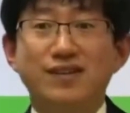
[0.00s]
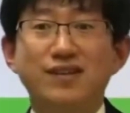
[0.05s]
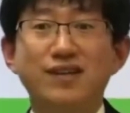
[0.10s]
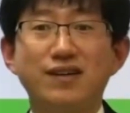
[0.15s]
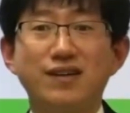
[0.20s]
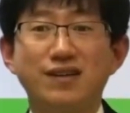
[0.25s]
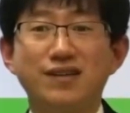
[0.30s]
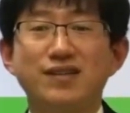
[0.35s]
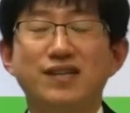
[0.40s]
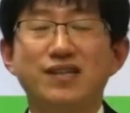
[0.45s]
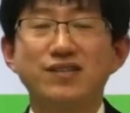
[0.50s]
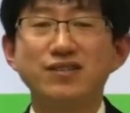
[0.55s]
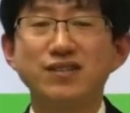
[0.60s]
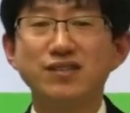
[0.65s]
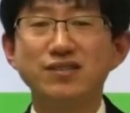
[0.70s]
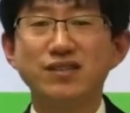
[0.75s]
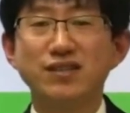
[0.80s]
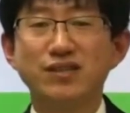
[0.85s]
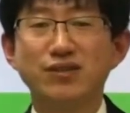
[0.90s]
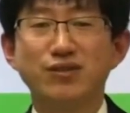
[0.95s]
네,
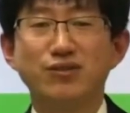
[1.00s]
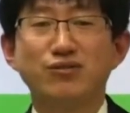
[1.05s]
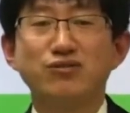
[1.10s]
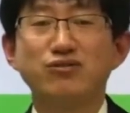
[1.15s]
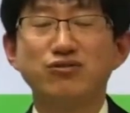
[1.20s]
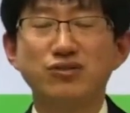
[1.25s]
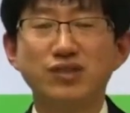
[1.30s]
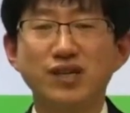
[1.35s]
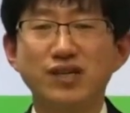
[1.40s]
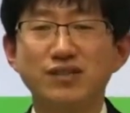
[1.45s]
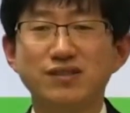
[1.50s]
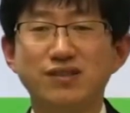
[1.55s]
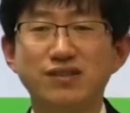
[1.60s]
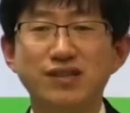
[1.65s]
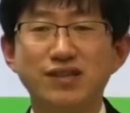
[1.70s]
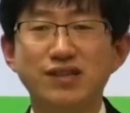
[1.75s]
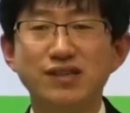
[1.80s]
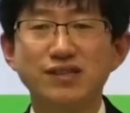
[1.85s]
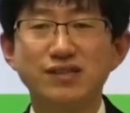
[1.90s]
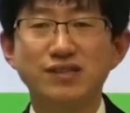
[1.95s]
안녕하세요. 슈나이더
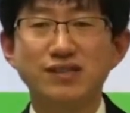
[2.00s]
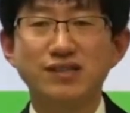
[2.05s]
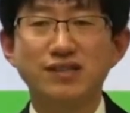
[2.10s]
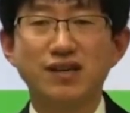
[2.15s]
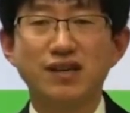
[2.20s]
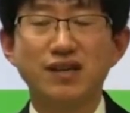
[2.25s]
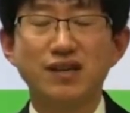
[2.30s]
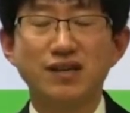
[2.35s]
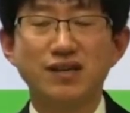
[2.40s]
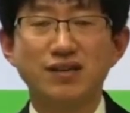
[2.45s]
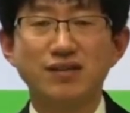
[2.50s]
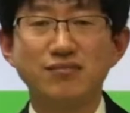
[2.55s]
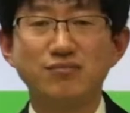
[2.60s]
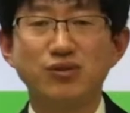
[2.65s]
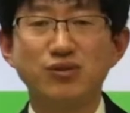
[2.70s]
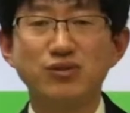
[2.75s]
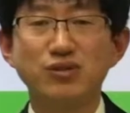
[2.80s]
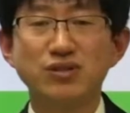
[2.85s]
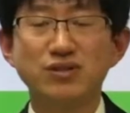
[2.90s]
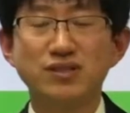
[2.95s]
일렉트릭의
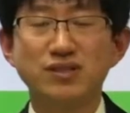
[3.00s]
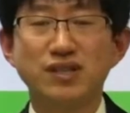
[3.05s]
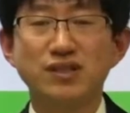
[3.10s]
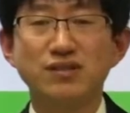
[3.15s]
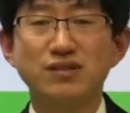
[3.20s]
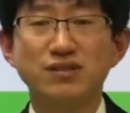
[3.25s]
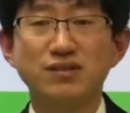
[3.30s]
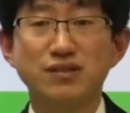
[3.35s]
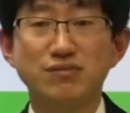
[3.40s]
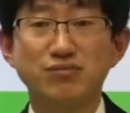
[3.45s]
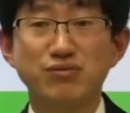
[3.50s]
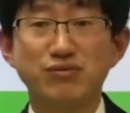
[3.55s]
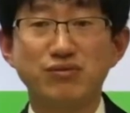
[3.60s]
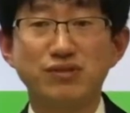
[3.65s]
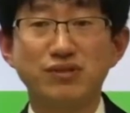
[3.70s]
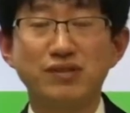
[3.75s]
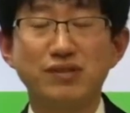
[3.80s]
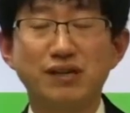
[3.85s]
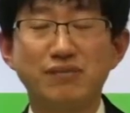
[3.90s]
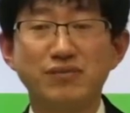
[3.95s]
모터 스타터
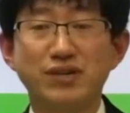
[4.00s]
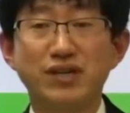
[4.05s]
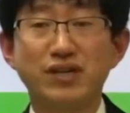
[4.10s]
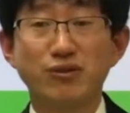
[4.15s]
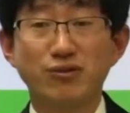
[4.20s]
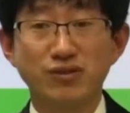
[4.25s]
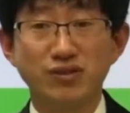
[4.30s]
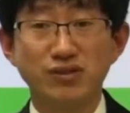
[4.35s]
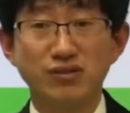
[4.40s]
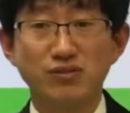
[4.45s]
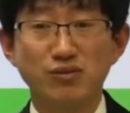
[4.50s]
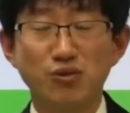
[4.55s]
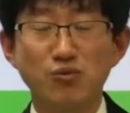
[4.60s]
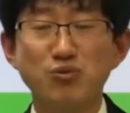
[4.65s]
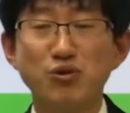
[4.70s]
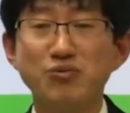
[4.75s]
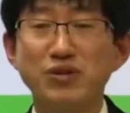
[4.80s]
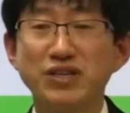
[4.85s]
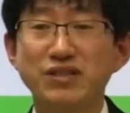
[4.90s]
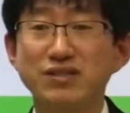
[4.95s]
제품군을 담당하고 있는
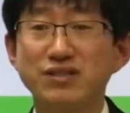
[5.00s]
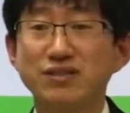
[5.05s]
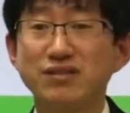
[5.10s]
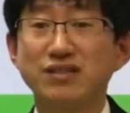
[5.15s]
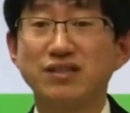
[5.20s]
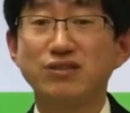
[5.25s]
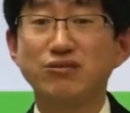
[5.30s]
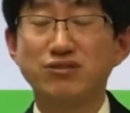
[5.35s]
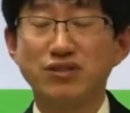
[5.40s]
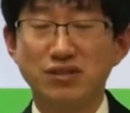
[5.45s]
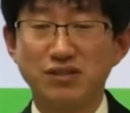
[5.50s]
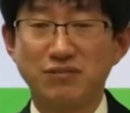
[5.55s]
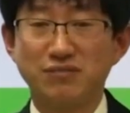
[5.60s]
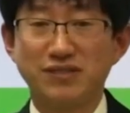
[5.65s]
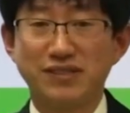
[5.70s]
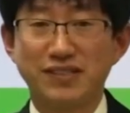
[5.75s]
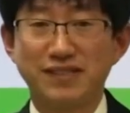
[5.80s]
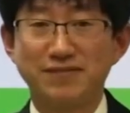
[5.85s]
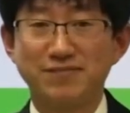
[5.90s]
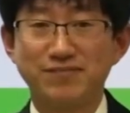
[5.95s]
오퍼 매니저
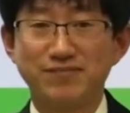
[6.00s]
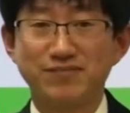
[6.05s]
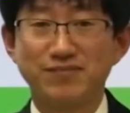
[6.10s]
이우석입니다.